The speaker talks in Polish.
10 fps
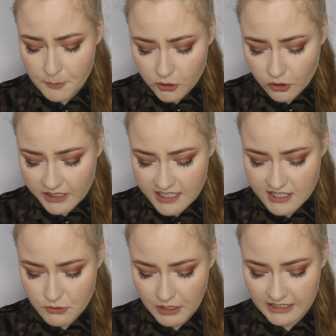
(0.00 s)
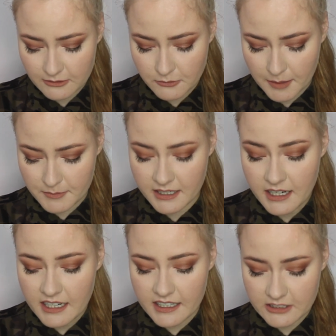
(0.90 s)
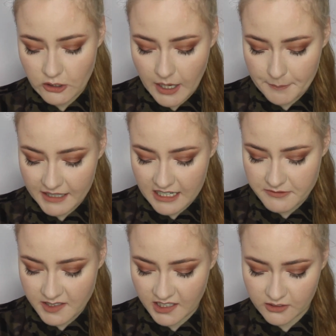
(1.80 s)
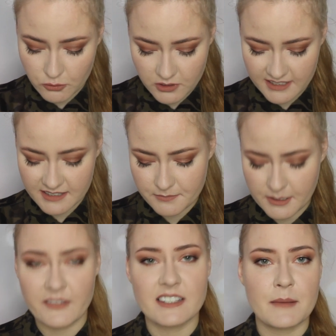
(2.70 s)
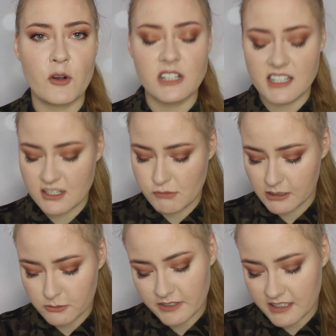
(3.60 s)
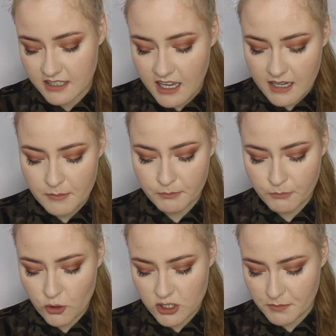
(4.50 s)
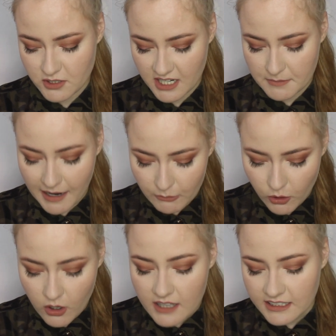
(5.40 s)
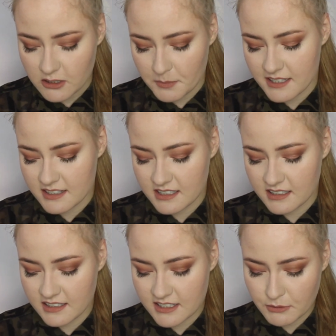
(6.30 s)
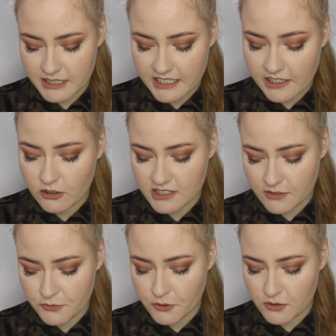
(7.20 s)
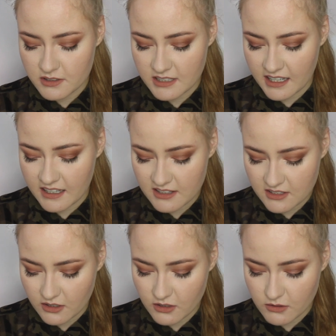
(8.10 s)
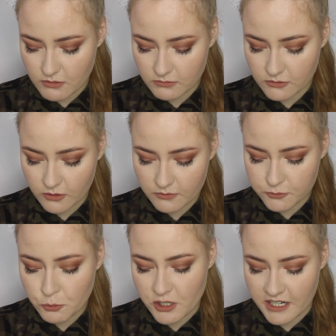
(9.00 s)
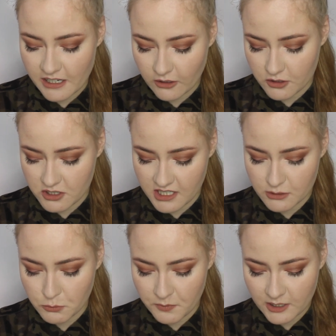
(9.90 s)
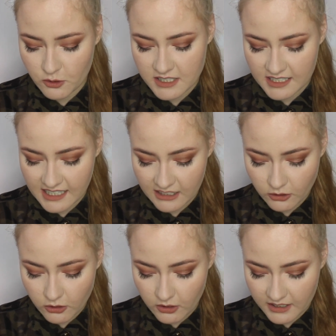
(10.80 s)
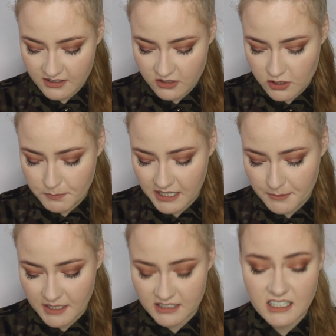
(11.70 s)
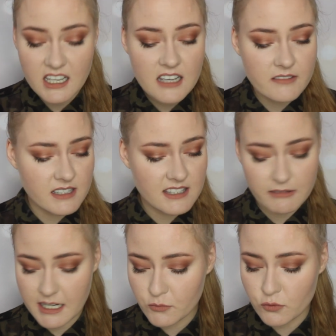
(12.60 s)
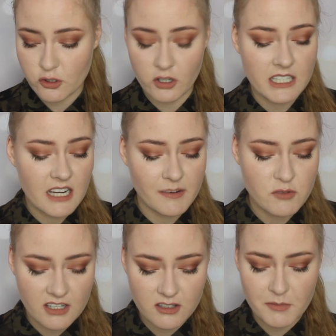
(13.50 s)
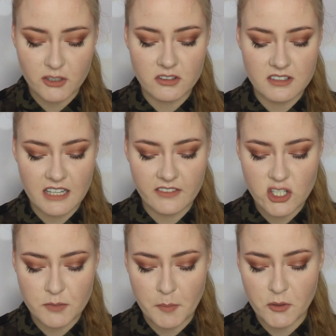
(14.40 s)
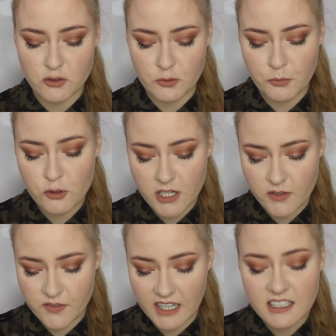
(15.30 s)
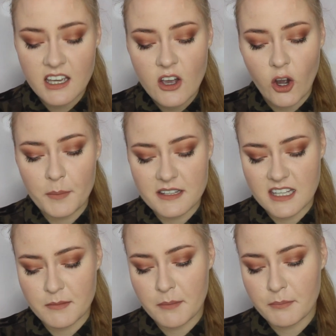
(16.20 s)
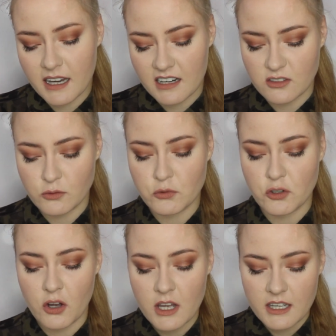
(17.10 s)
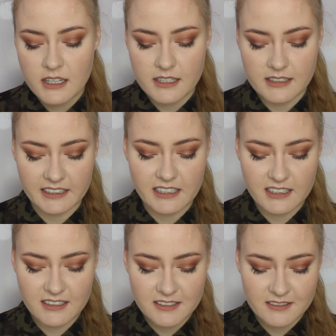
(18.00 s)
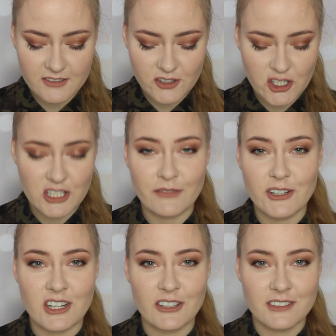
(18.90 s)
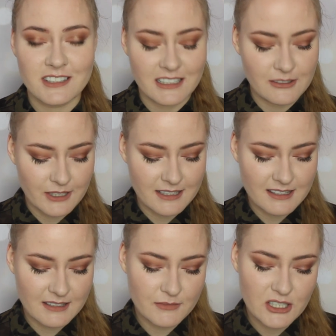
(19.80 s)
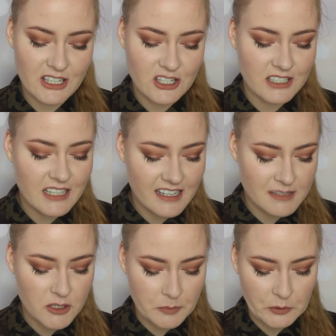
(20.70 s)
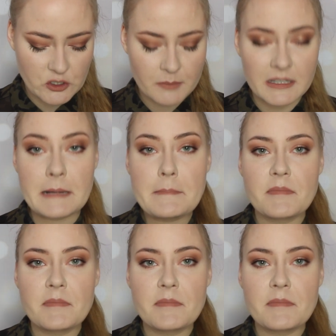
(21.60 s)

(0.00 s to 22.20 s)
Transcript: pod koniec składu mamy e, trochę parafiny, to już jest prawie sam koniec składu, więc może być jej mało. Natomiast e, składniki konserwujące są no, w dużej ilości. Jest tu fenoksetanol oraz trzy parabeny, więc całkiem dużo. I nie wiem, czy ja sobie to zostawię, czy po prostu puszczę w świat. Obecnie mam bardzo dużo e, takich rzeczy nawilżających, więc myślę, że nie jest mi to potrzebne,